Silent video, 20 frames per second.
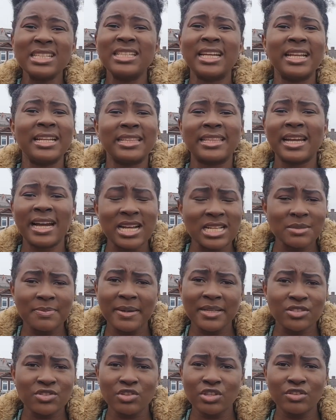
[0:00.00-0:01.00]
Ça n'intéresse
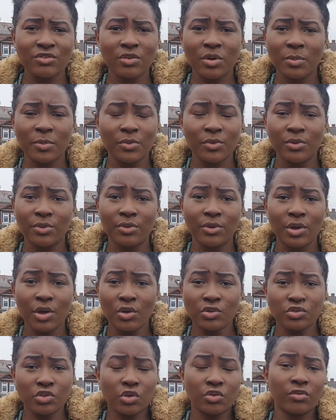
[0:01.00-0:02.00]
pas ceux qui vont, me,
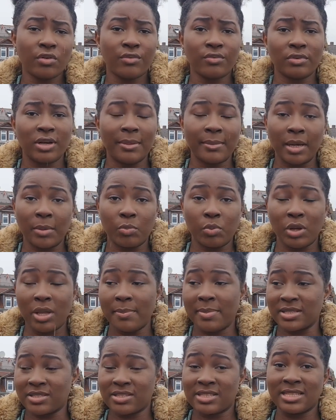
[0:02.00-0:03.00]
ceux qui vont vouloir m'employer
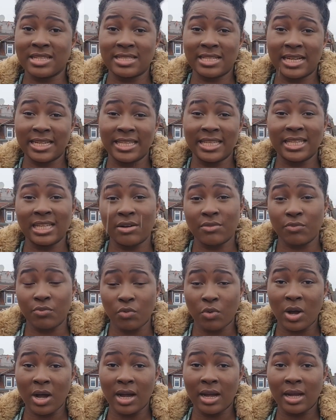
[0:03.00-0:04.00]
parce que ça n'a rien à
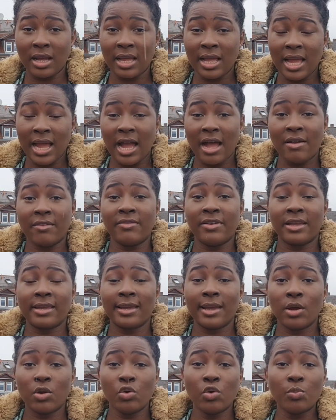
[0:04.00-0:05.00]
voir avec
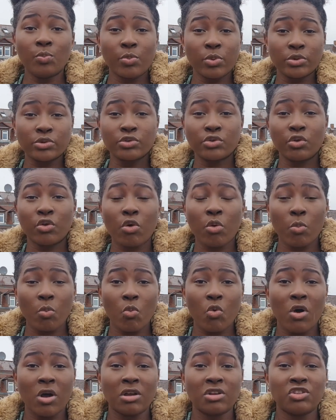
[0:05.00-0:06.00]
le poste que
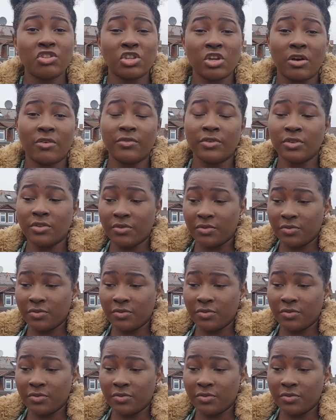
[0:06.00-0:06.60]
moi j'ai envie de